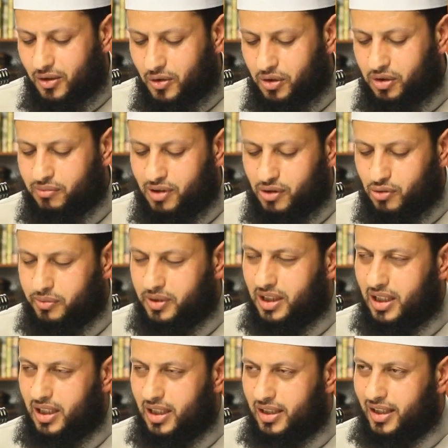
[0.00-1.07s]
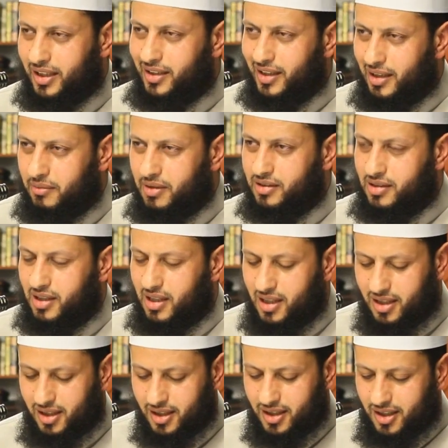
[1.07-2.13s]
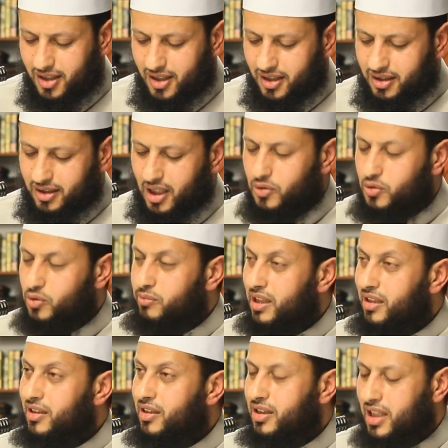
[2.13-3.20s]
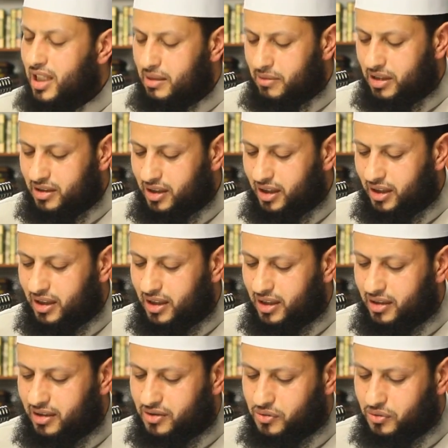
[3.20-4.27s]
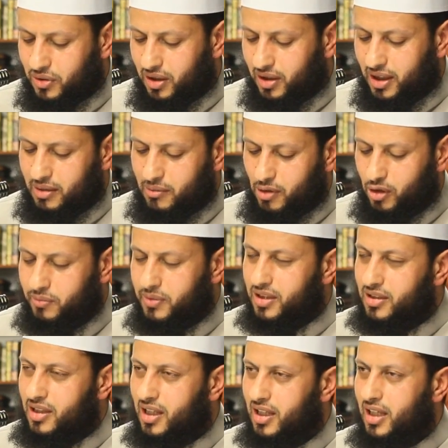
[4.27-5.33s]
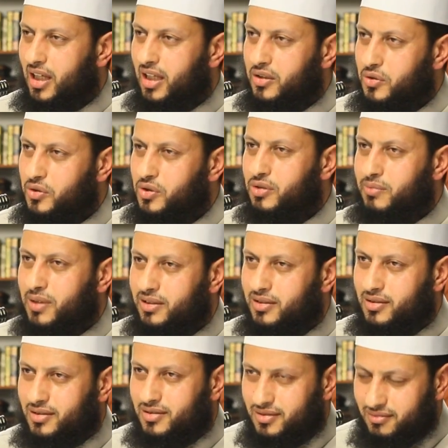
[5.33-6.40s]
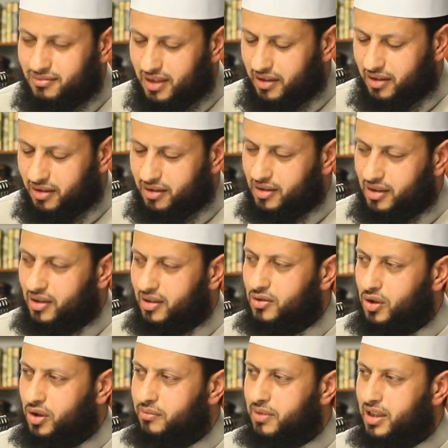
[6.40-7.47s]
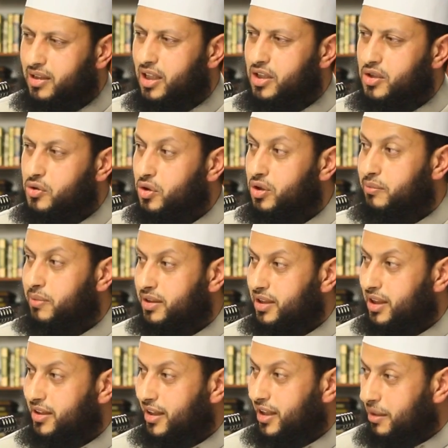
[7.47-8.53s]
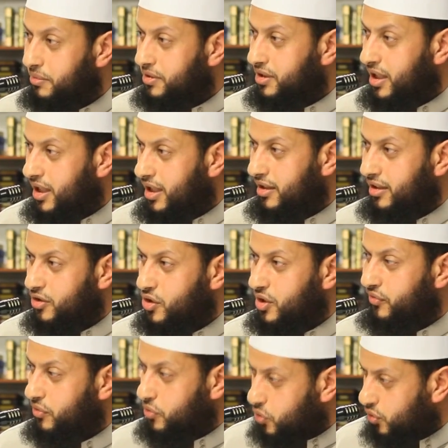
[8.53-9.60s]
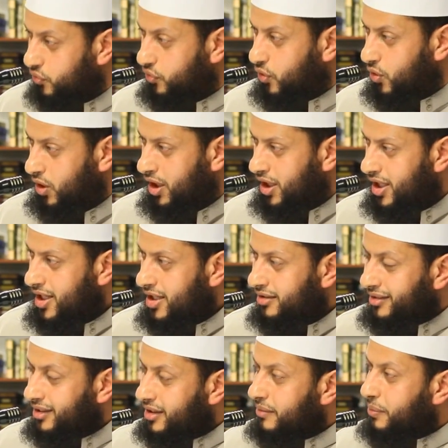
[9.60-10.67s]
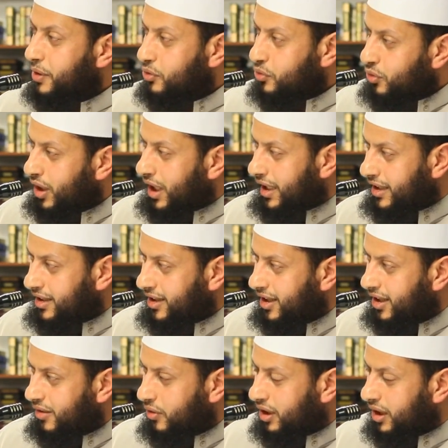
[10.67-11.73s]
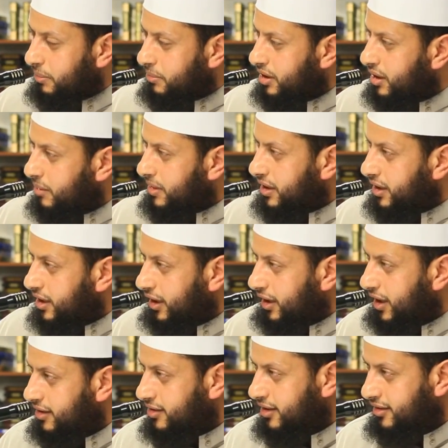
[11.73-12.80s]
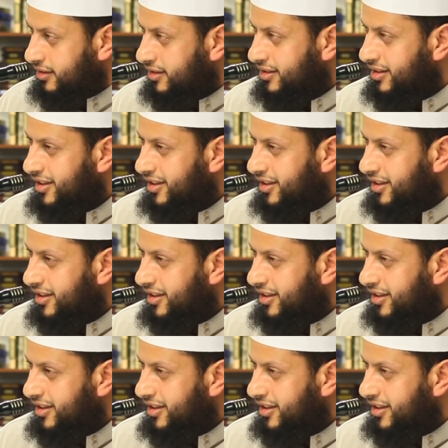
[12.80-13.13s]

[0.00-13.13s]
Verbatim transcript: يحبر بها يعني يلبسها يوم القيامة قيل يا رسول الله ما يحبر قال يغبط عذرة يحبر أي يغبط يعني اللبس هذه نشوف نشوفه تغبطوا عليها والغبطة طبعا غير الحسد